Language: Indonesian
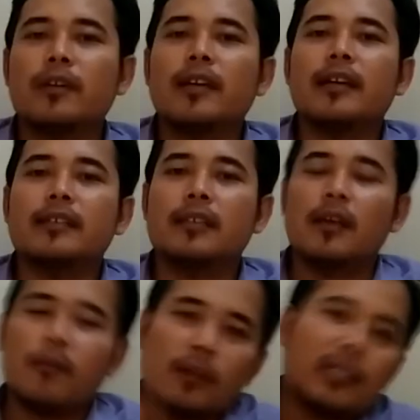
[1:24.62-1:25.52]
Oke okay guys,
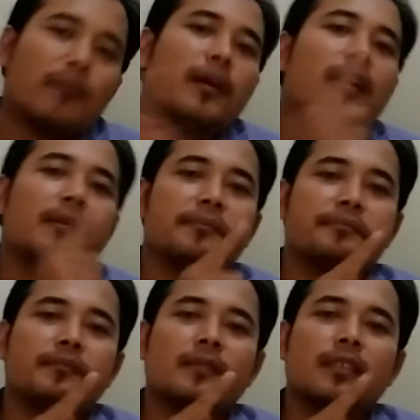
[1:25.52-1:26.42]
pertama
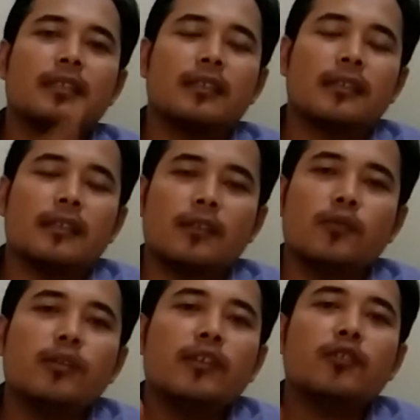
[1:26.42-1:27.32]

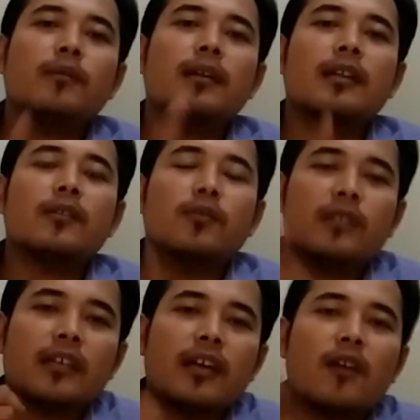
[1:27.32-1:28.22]
dunia YouTube adalah
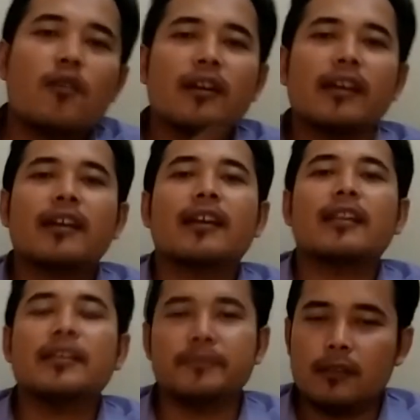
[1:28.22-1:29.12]
dunianya orang yang
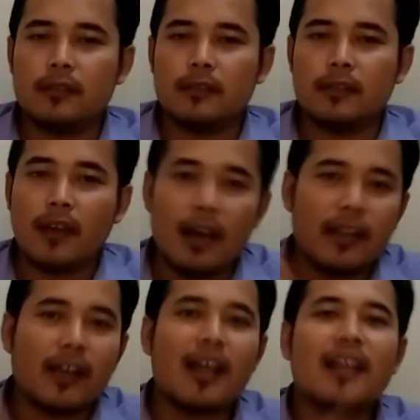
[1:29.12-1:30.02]
kreatif. Gak ada
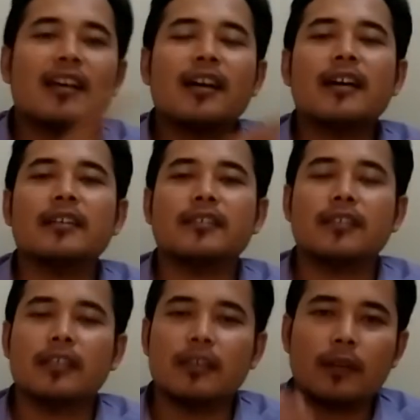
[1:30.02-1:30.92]
yang larang guys,
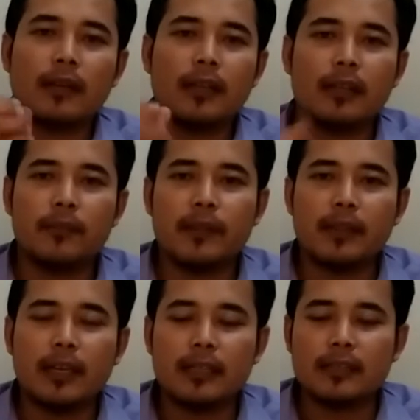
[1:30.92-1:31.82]
kita
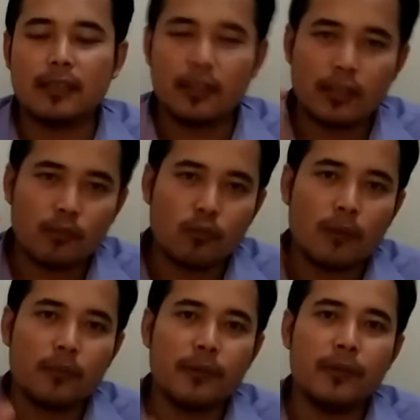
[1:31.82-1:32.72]
berkreativitas, kita
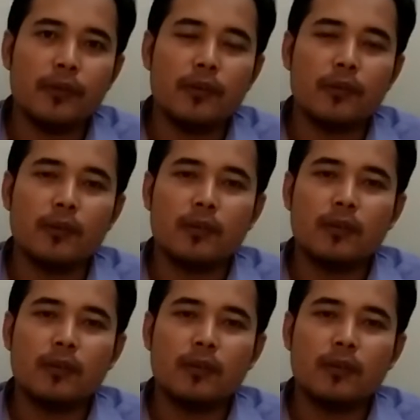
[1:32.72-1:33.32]
membuat video,